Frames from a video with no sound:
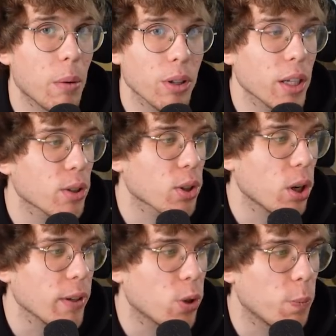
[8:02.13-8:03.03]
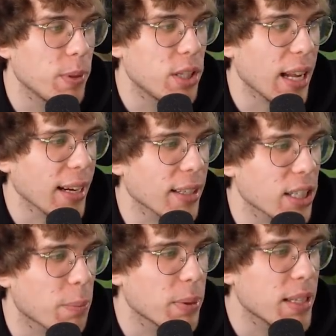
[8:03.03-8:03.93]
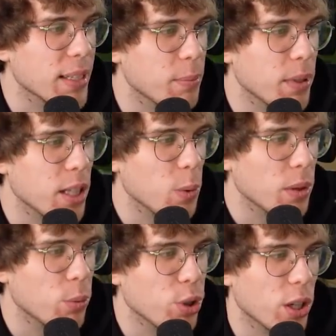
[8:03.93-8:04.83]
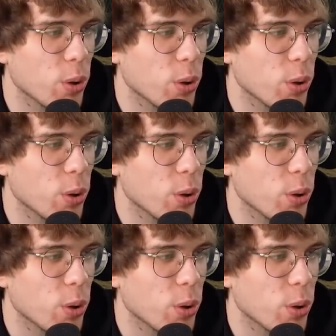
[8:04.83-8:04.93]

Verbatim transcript: od niego cokolwiek kupić tak, żeby nie zmieniły mu się